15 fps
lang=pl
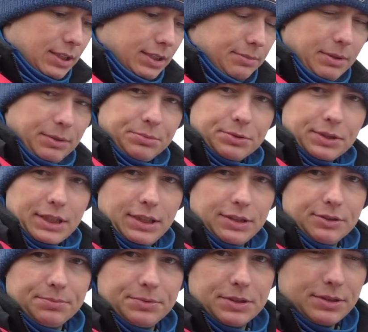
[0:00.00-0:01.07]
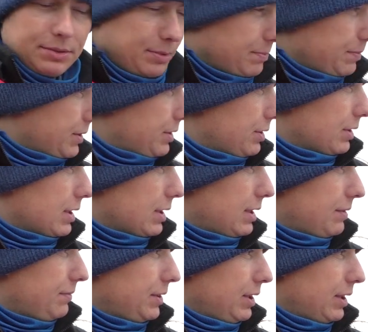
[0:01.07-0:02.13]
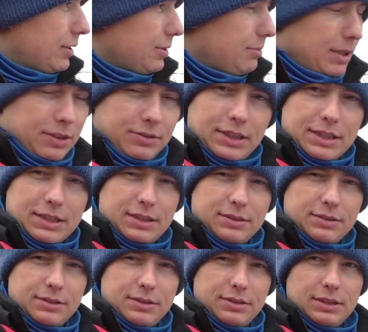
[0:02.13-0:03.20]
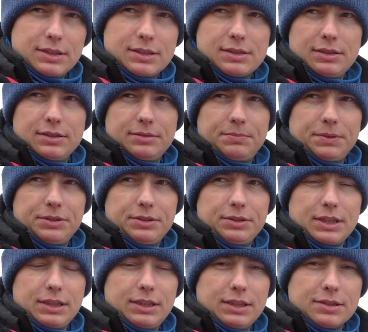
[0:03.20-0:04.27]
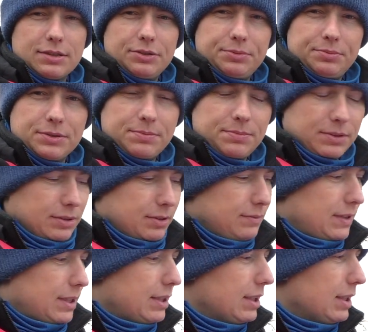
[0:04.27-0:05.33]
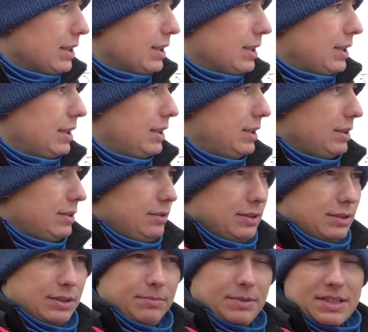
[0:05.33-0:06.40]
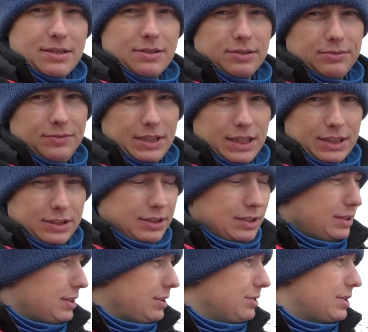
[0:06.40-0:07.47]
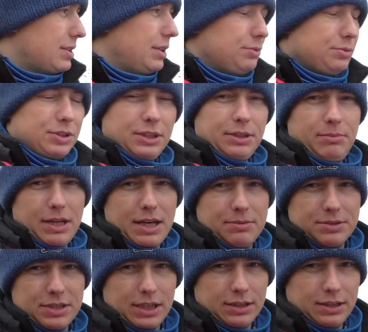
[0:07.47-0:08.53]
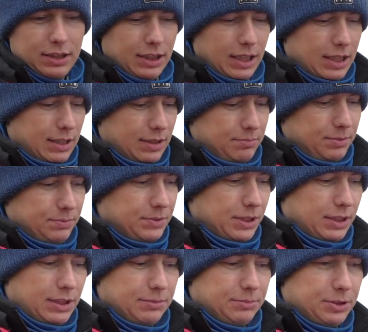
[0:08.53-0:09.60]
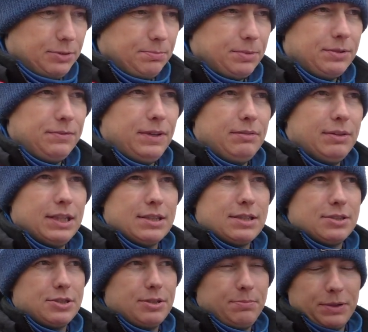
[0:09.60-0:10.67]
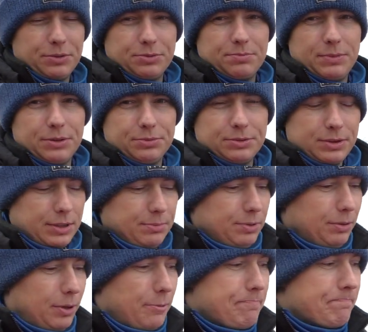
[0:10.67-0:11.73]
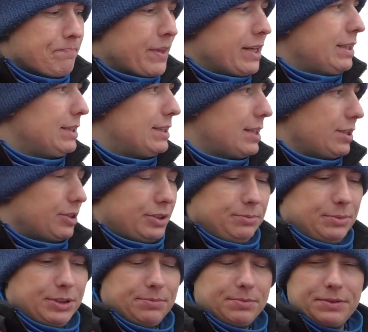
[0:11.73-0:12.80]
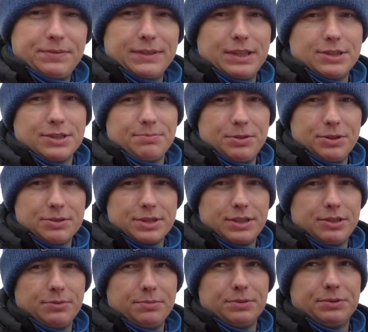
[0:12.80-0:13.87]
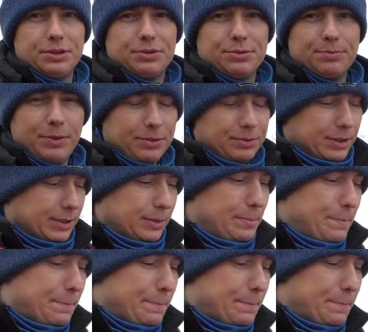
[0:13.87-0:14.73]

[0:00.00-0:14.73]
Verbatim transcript: y, mam tutaj jedną przy sobie plecionkę nawiniętą, ale ona jest, to jest, y, plecionka nie jest ośmioskrotowa, y, e, to jest chyba 0,12 z tego względu, że nie miałem żadnej, a poprzednia mi się porwała na zaczepach, już malutko jej było i strasznie mi się przy pederze plącze i robią się supełki.